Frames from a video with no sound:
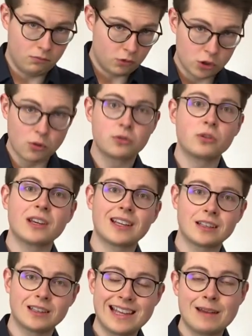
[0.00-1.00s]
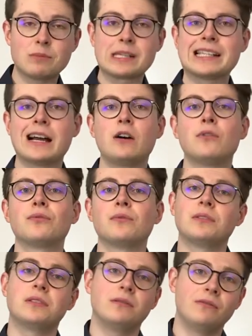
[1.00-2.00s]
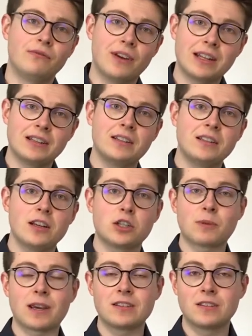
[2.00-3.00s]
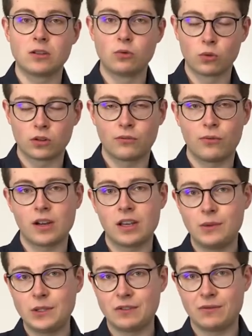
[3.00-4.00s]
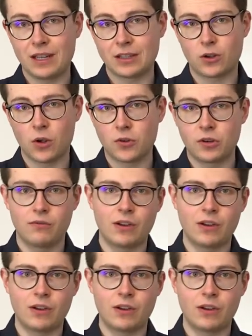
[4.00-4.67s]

strukturierten Lebenslauf, wenn die entsprechenden Noten vorgewiesen werden können.